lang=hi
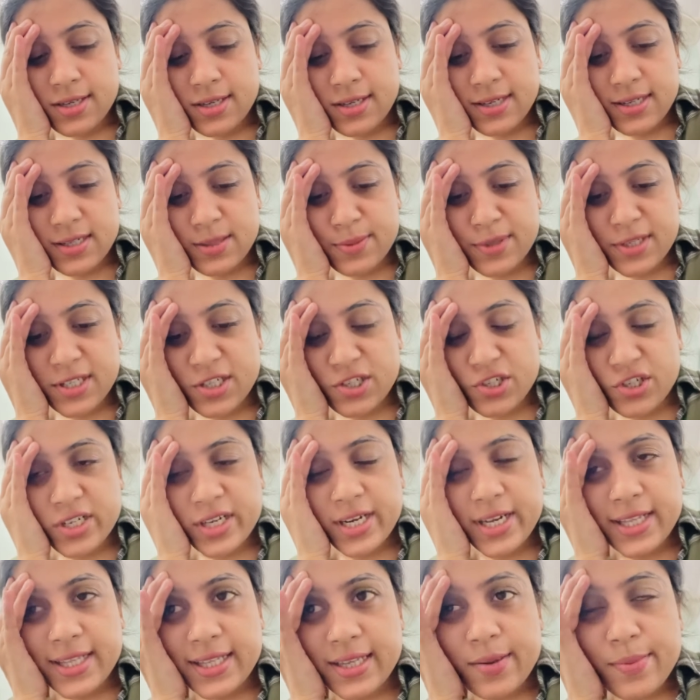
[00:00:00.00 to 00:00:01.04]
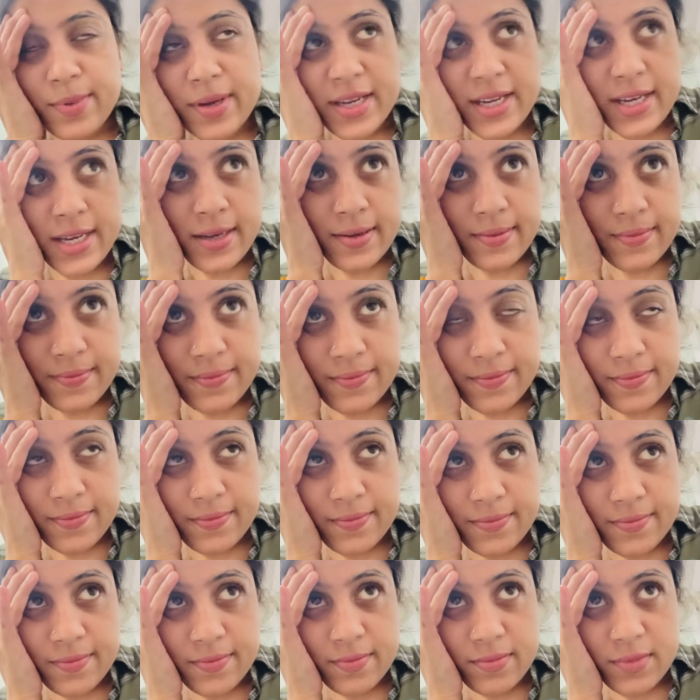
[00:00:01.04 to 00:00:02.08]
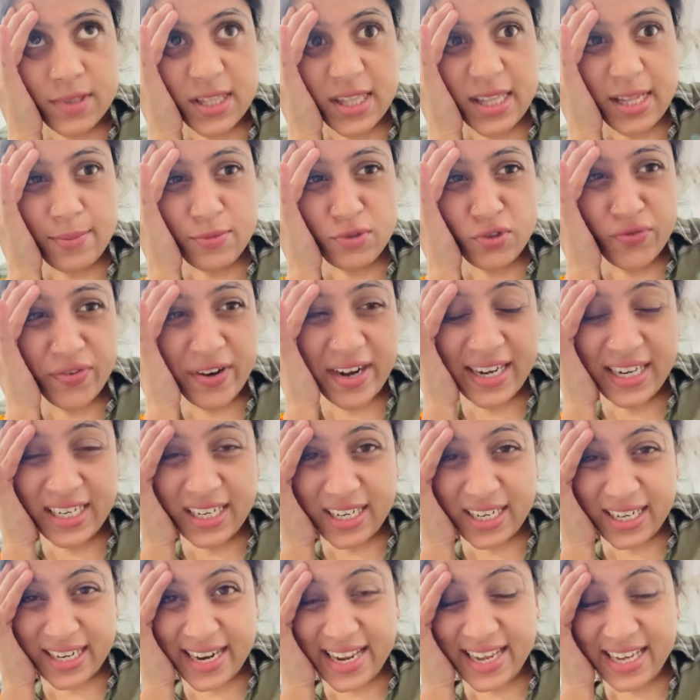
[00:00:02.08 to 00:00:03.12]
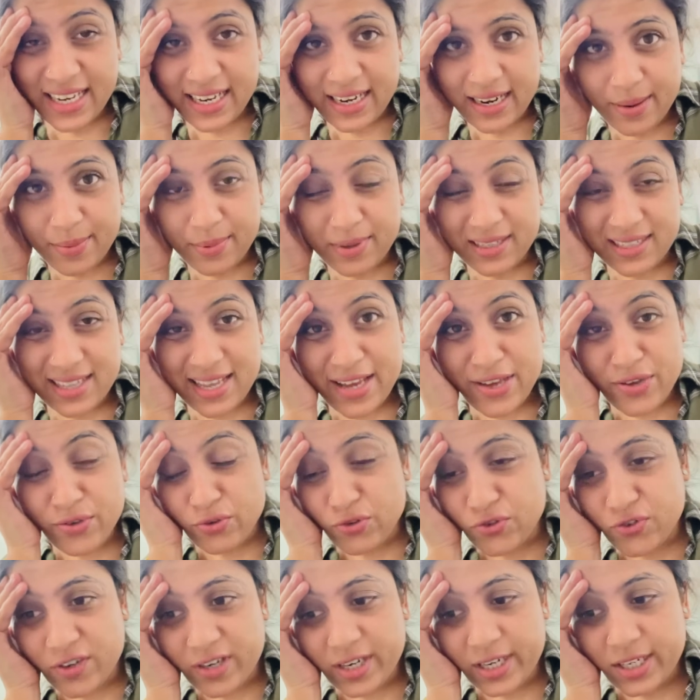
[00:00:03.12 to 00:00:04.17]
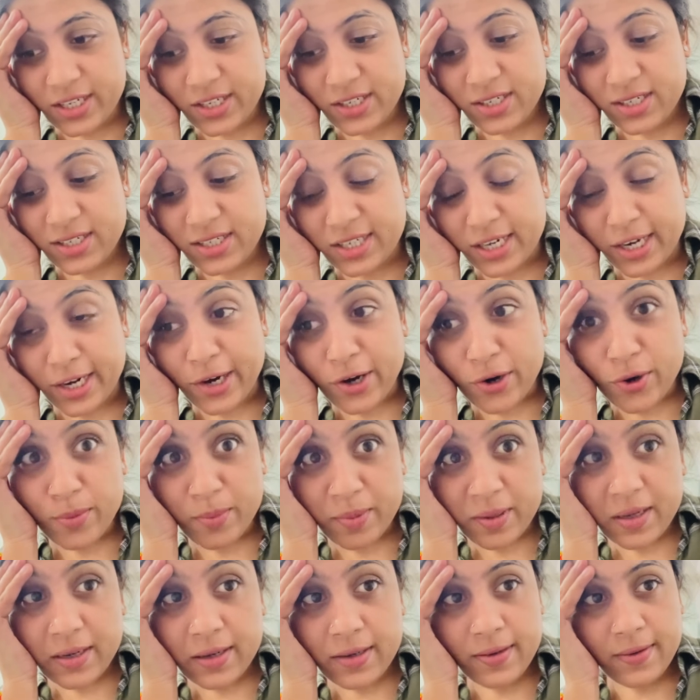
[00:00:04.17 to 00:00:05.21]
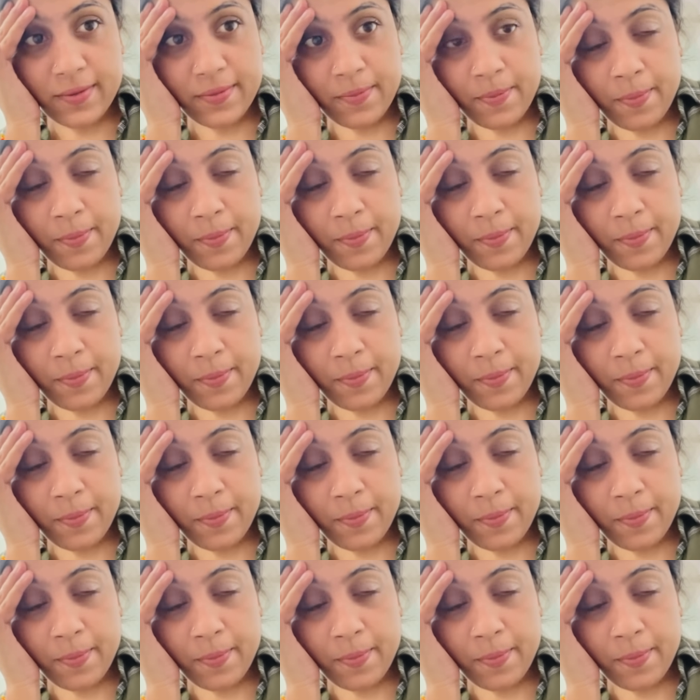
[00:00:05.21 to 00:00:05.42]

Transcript: किस्मत अच्छी रहती है मेरी इतना मुझे वेट कर, नहीं करना पड़ता यूजली जगहों पर